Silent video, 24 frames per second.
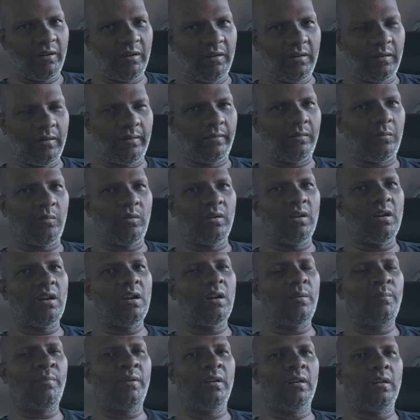பணம் கட்ட சொன்னாங்க
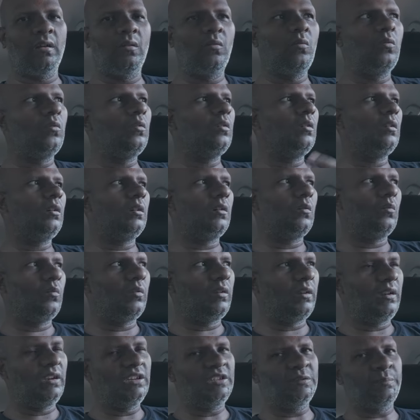அப்படின்னா உங்களுக்கு
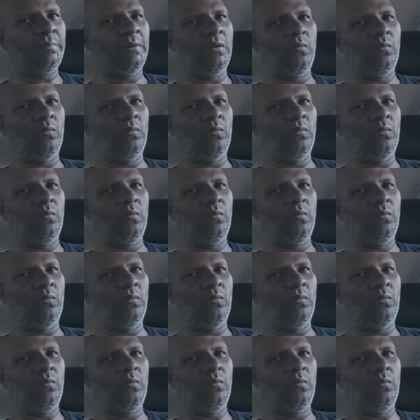அவங்க ரீச்